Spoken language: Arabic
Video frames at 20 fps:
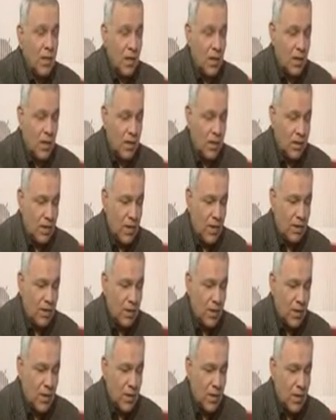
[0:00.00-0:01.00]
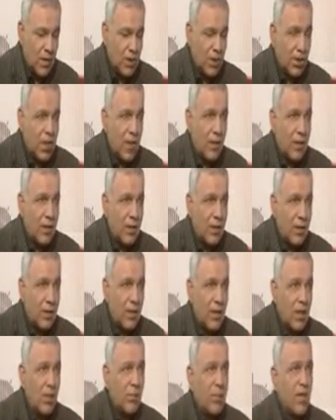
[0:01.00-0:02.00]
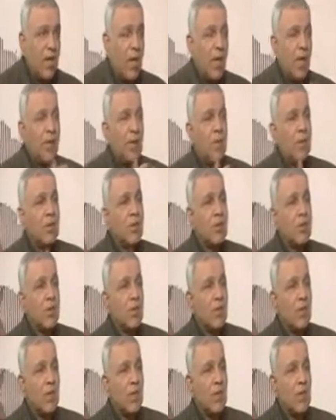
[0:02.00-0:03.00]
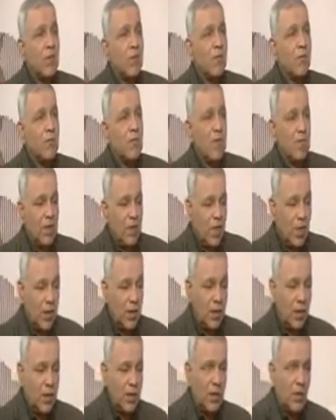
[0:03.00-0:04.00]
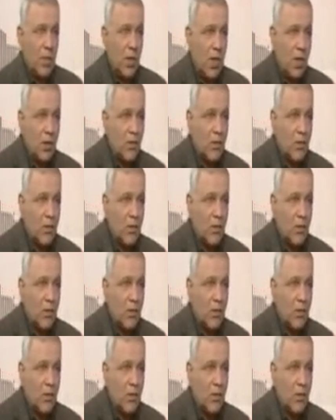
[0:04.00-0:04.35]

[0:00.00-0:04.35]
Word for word: نعم. كانت نتائج كارثية من حيث الاستنزاف يعني هذه الجماعات